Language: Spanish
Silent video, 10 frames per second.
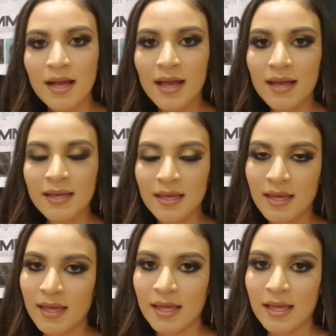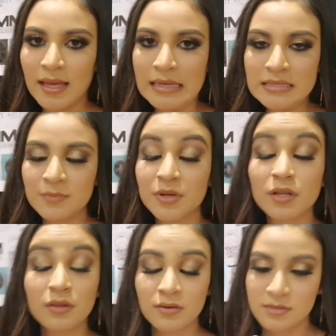a que este
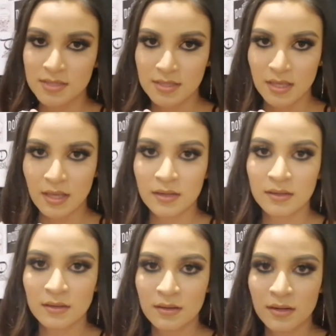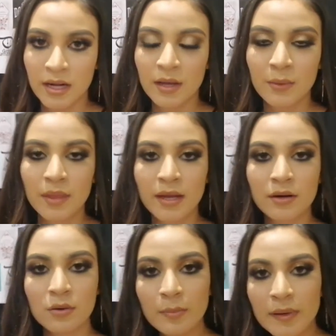proyecto consiste en recaudar
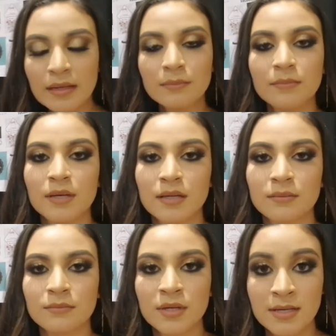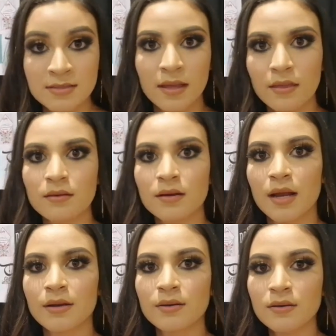ropa en buen estado,
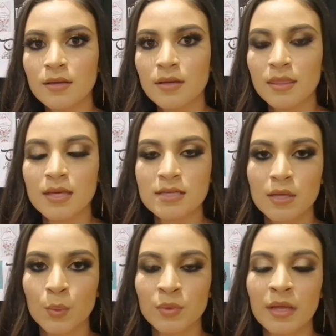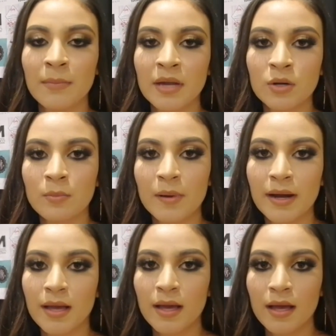claro, de segunda mano
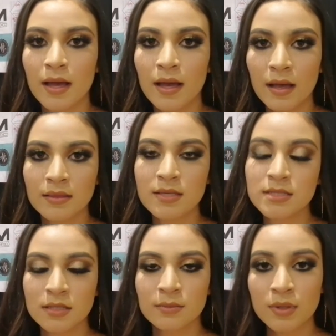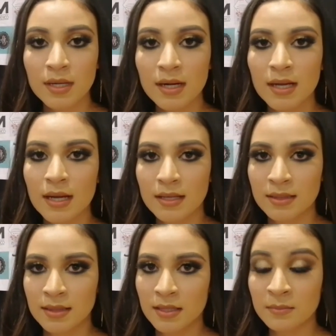para distribuirla a
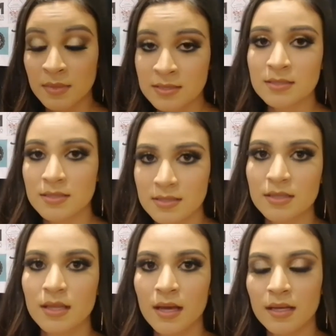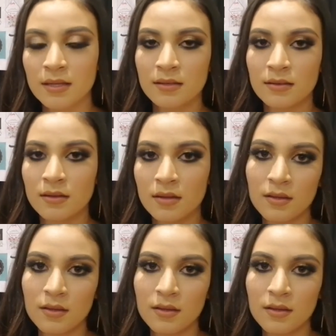gente que más necesita en,